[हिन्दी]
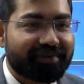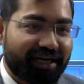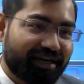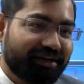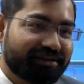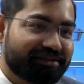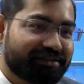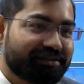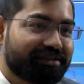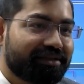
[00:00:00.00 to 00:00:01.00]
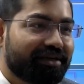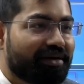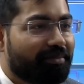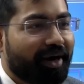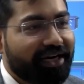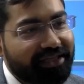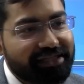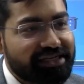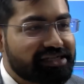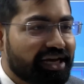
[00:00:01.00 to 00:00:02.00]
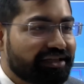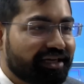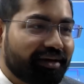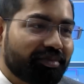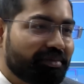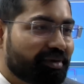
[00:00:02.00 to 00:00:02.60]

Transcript: है ना बैठ किसके साथ रहे अपने